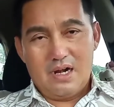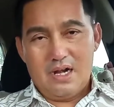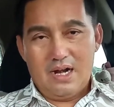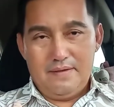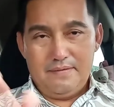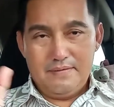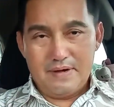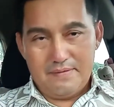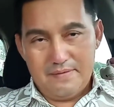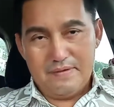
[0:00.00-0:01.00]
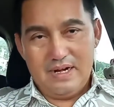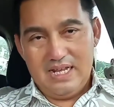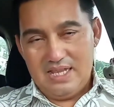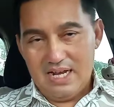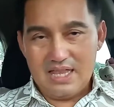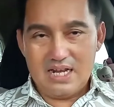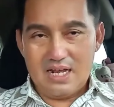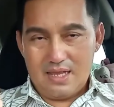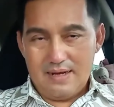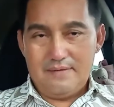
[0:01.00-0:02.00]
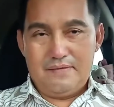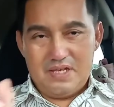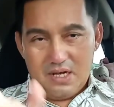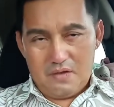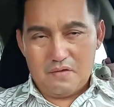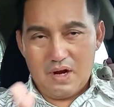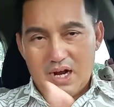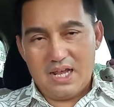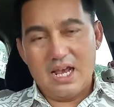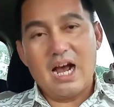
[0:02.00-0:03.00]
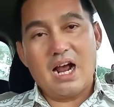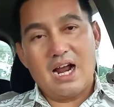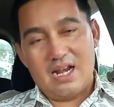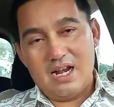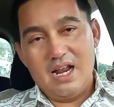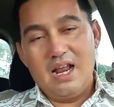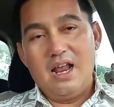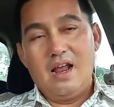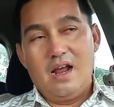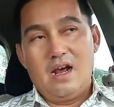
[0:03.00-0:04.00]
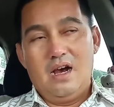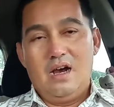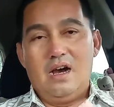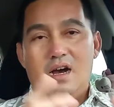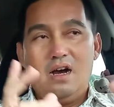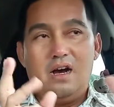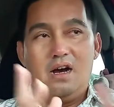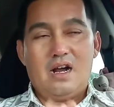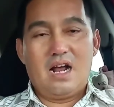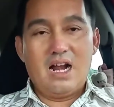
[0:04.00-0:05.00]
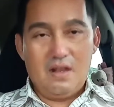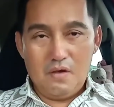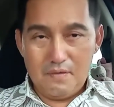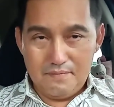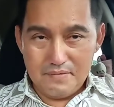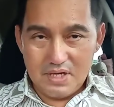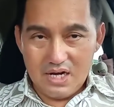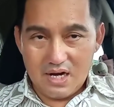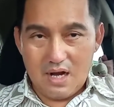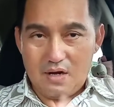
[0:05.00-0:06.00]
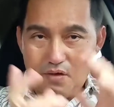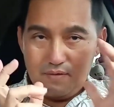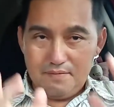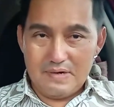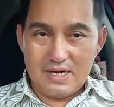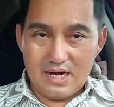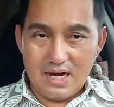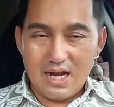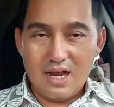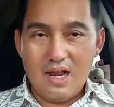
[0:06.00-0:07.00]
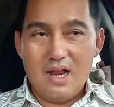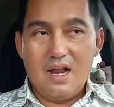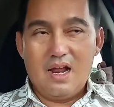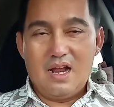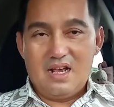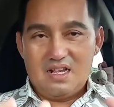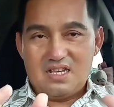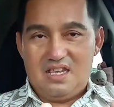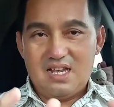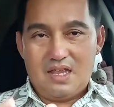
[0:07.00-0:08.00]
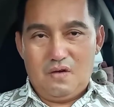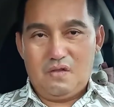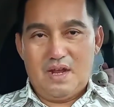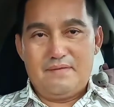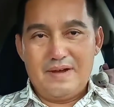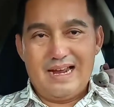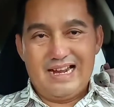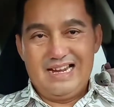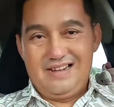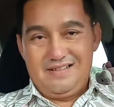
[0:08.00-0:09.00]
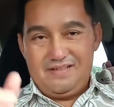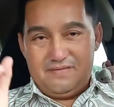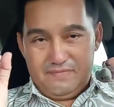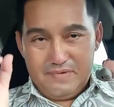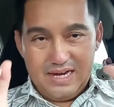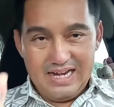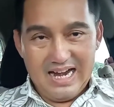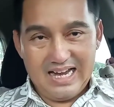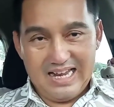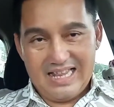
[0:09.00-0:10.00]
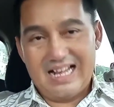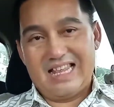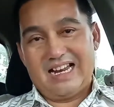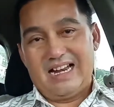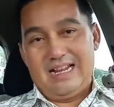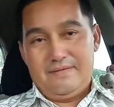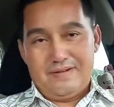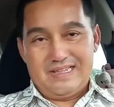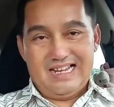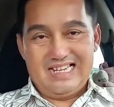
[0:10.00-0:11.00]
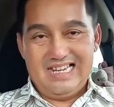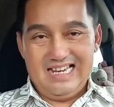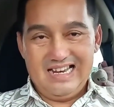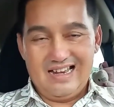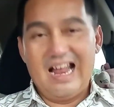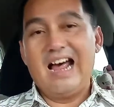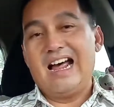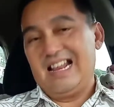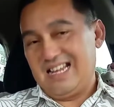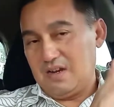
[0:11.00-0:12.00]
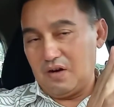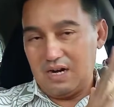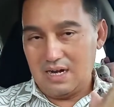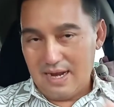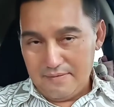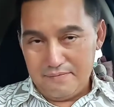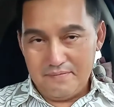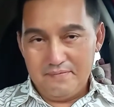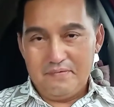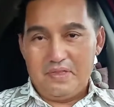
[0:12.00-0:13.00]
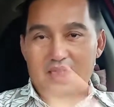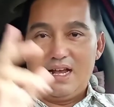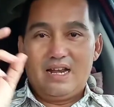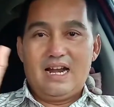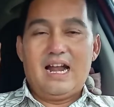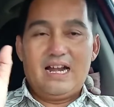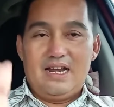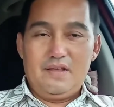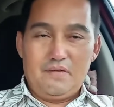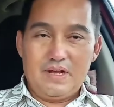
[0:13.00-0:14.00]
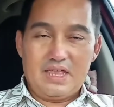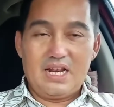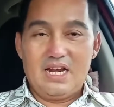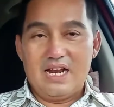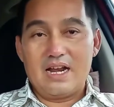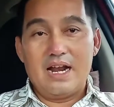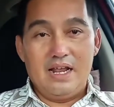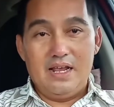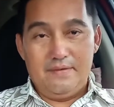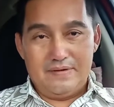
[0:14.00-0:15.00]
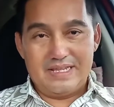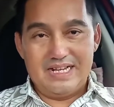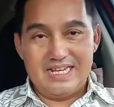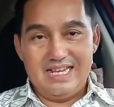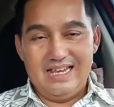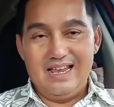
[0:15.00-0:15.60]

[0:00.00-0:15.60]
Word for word: dari beberapa penelitian ternyata pisang juga kaya akan uh, kalium ya kalium adalah senjata utama menghindari kita terkena hipertensi. Nah, tidur lelap dan Anda juga terhindar dari hipertensi.